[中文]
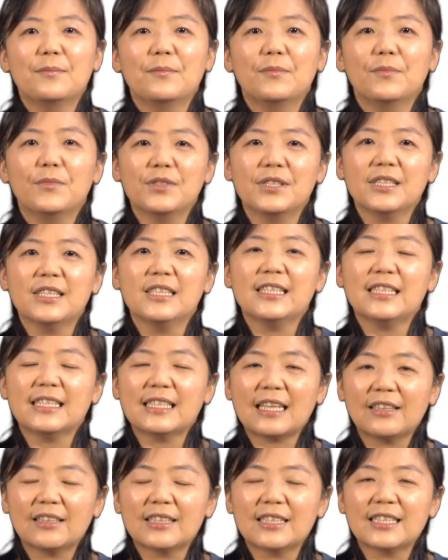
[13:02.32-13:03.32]
牧师介
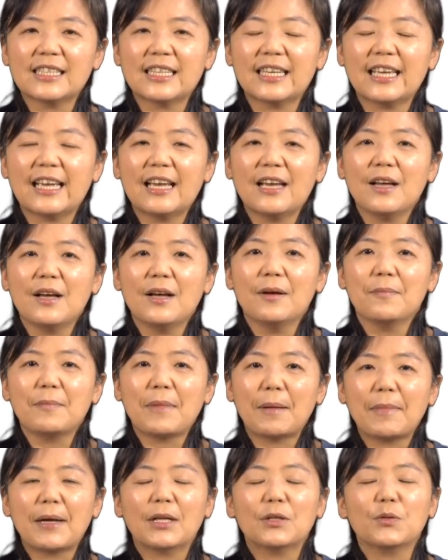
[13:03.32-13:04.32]
绍的这些
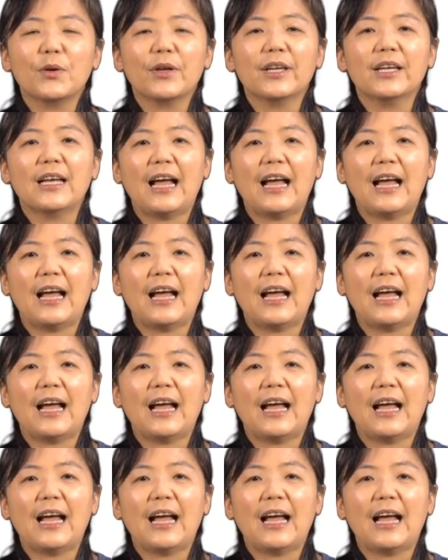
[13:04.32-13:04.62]
妈妈对